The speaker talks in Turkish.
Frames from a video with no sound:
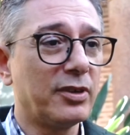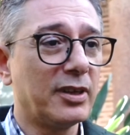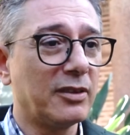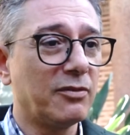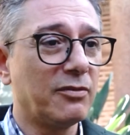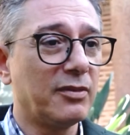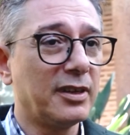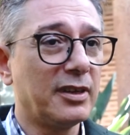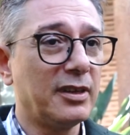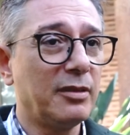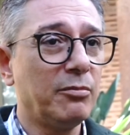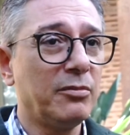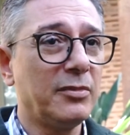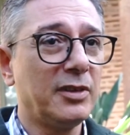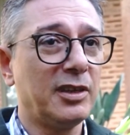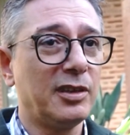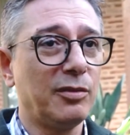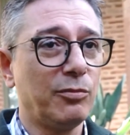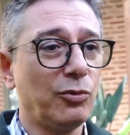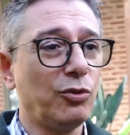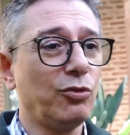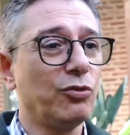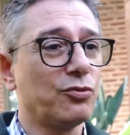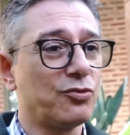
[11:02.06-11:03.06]
örnek vereyim.
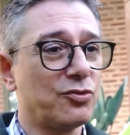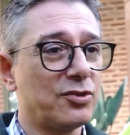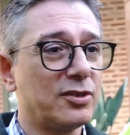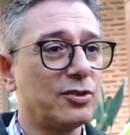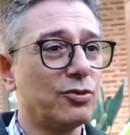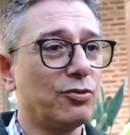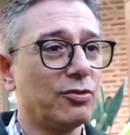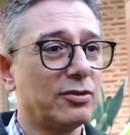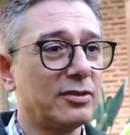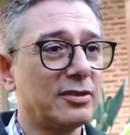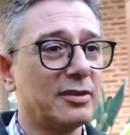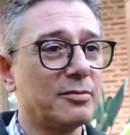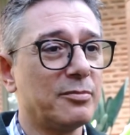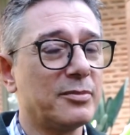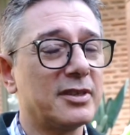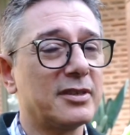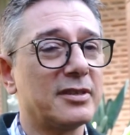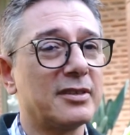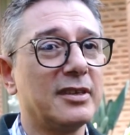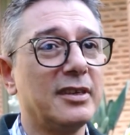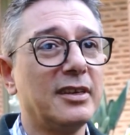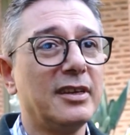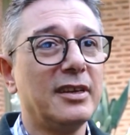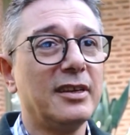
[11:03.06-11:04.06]
2 milyoncu
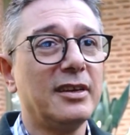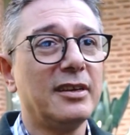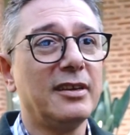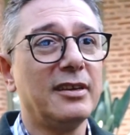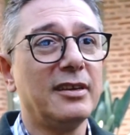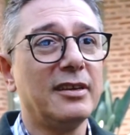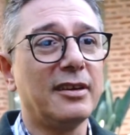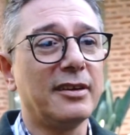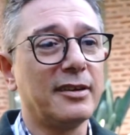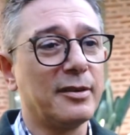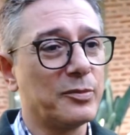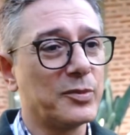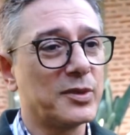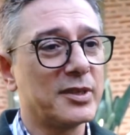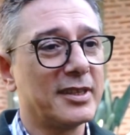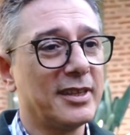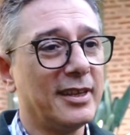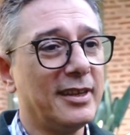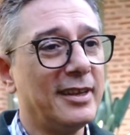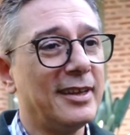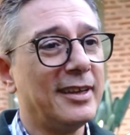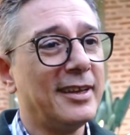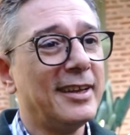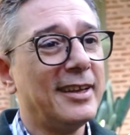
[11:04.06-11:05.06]
sigortalımız e,
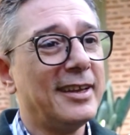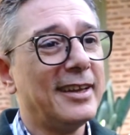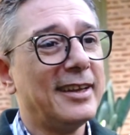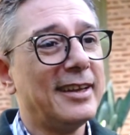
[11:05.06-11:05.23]
aramızda.